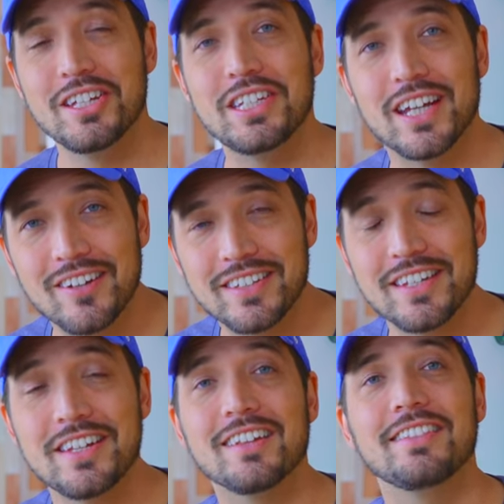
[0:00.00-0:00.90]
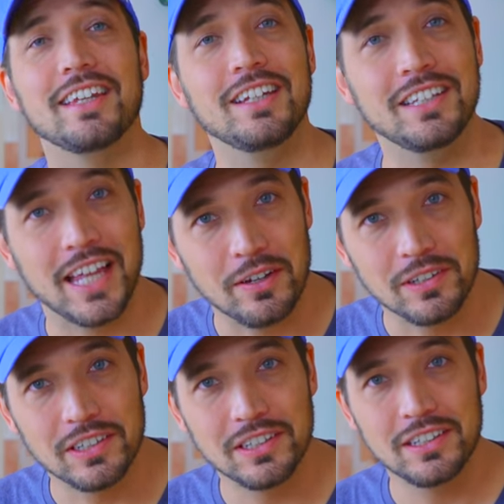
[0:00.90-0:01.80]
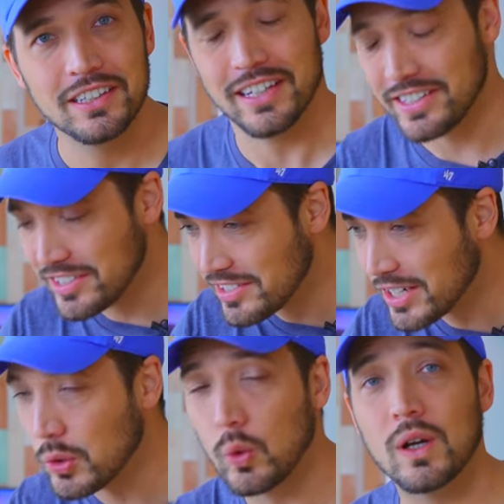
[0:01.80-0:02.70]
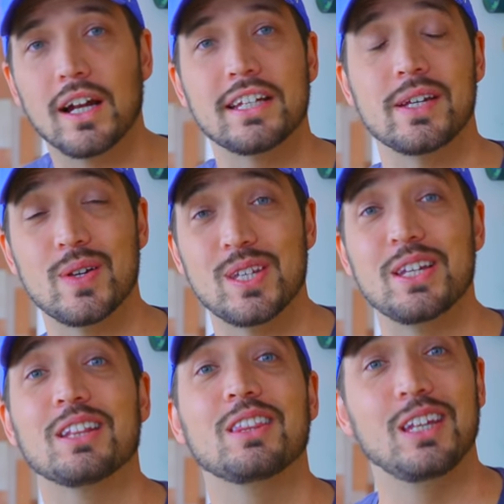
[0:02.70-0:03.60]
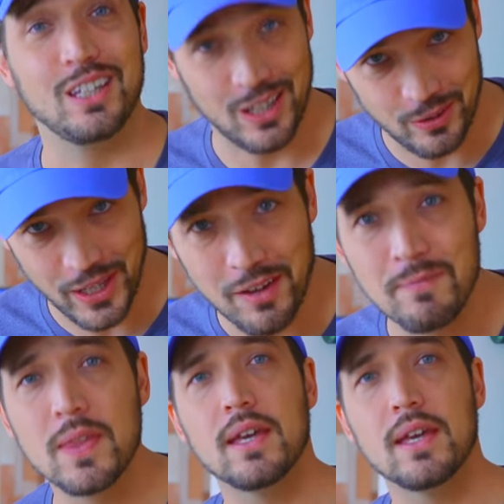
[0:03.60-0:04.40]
幸せになっていいんだよ。で、ちっちゃいところから幸せになっていいんだよね。